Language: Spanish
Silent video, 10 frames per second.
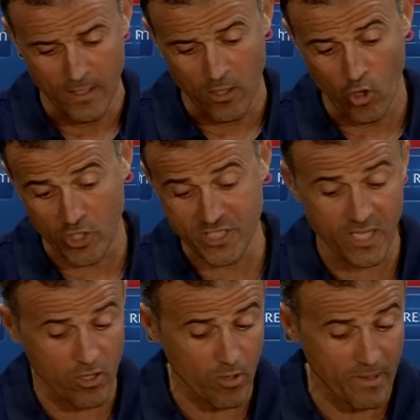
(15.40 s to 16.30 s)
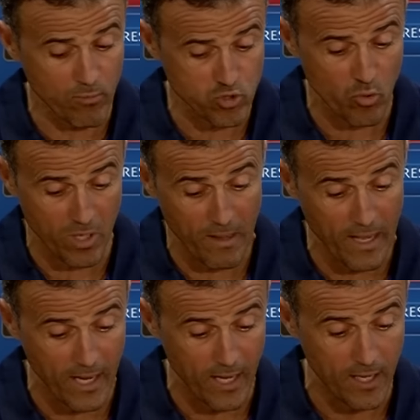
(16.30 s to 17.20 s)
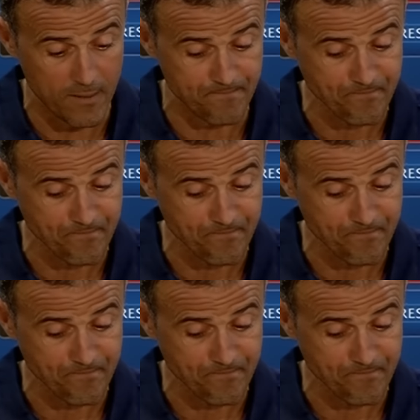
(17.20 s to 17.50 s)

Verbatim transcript: Lo que sí creo que veremos un rival